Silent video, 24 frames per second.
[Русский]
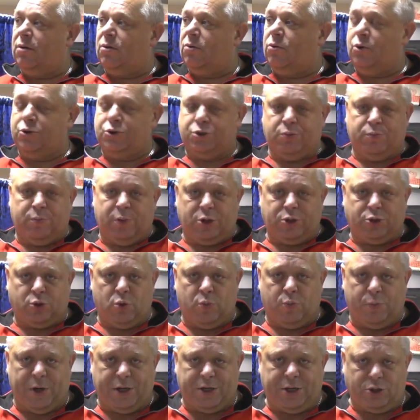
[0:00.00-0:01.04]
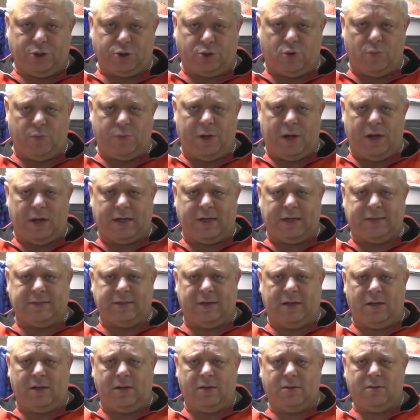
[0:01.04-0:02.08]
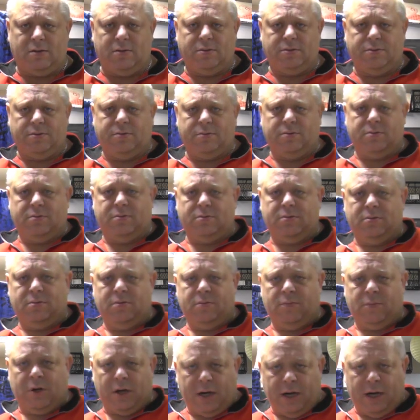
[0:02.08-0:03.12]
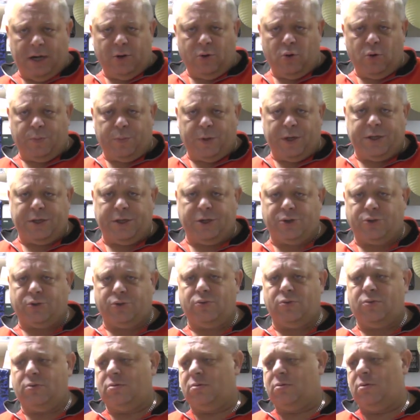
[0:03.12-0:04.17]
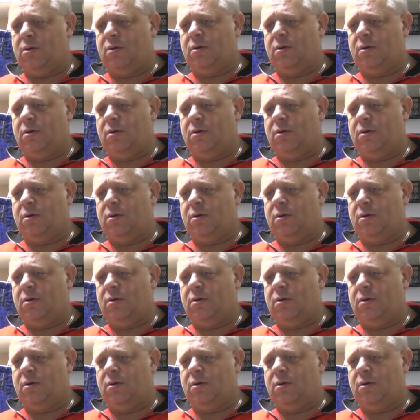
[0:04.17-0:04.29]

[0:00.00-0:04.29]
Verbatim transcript: Очень большую поддержку мне оказал, моральную поддержку,